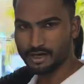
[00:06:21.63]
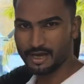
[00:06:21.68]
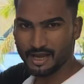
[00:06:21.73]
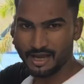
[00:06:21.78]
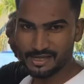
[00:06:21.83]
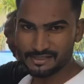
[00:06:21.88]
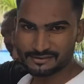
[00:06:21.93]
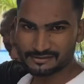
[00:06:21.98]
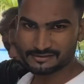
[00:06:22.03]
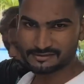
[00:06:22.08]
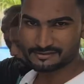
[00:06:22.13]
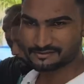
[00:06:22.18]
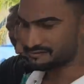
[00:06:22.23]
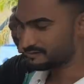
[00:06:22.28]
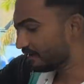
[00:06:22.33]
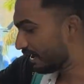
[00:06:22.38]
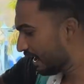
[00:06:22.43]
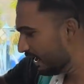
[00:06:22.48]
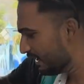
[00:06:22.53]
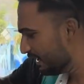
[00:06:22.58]
गाइस
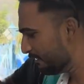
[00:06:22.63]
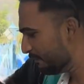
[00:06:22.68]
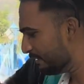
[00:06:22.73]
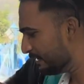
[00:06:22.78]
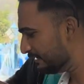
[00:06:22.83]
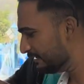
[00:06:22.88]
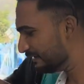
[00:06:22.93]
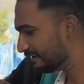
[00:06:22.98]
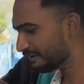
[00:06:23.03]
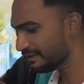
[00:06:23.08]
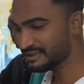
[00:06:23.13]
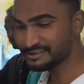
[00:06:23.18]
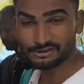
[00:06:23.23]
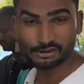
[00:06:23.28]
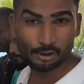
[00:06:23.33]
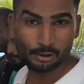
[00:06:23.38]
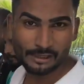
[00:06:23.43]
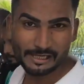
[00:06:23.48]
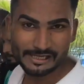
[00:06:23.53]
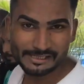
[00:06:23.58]
खाने में दिख रहे
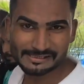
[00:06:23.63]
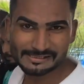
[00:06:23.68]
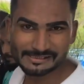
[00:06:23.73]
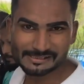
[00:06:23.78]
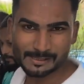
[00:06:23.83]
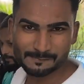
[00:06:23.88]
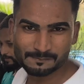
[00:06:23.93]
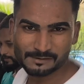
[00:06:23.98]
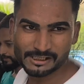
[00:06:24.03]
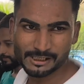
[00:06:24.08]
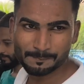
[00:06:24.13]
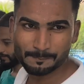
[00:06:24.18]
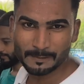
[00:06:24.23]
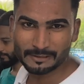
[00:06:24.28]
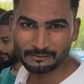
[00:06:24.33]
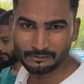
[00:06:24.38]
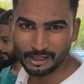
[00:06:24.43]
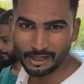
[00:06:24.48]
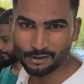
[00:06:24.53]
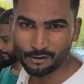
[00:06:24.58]
छोले की सब्जी
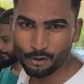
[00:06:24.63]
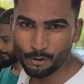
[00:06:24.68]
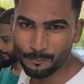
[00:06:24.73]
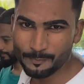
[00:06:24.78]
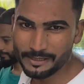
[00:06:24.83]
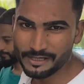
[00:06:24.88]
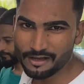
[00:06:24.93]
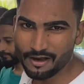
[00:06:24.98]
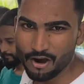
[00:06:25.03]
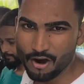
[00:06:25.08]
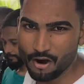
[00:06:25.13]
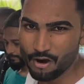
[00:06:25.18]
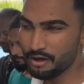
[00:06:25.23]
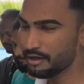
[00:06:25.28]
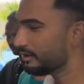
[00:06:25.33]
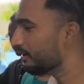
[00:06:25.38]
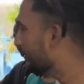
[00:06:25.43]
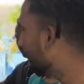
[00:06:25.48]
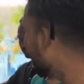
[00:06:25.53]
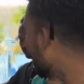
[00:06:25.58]
पत्ता गोभी
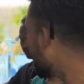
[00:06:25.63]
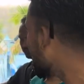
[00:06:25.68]
और